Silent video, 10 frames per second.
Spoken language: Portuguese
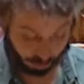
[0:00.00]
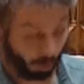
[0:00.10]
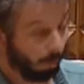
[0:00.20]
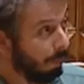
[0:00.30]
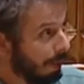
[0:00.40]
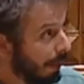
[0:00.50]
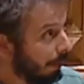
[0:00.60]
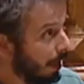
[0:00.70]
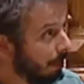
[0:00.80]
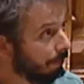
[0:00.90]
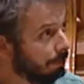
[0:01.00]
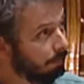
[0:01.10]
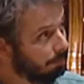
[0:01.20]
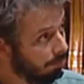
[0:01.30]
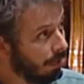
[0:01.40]
não só cumprimentar,
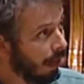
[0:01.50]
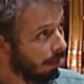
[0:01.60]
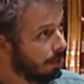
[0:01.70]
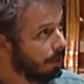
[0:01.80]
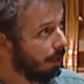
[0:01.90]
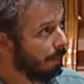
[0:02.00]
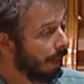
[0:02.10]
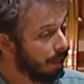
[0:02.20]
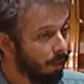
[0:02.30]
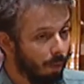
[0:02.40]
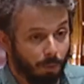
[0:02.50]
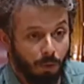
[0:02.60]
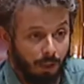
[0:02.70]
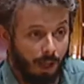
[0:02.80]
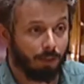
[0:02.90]
agradecer também a
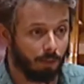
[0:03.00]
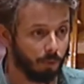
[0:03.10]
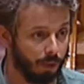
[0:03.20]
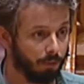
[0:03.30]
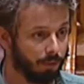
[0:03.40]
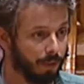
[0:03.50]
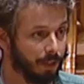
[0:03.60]
oportunidade que nos dão de